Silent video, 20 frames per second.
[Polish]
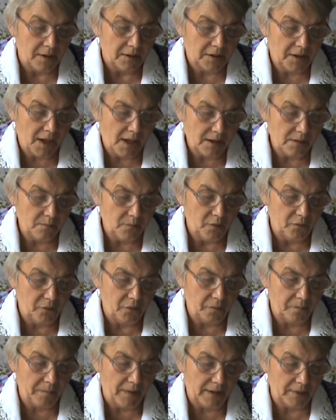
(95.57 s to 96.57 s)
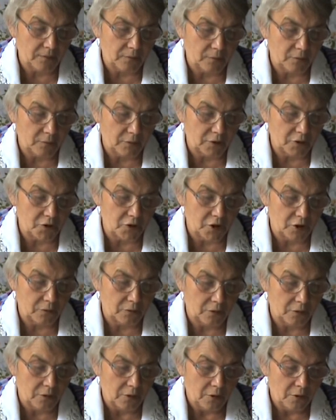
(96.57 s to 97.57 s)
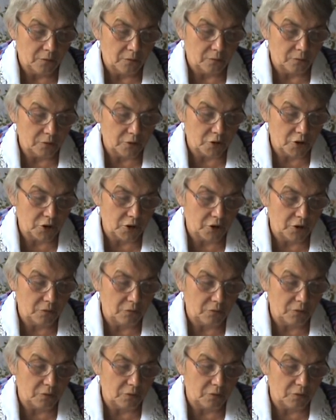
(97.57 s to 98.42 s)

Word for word: Tak mówi Pan, który cię uczynił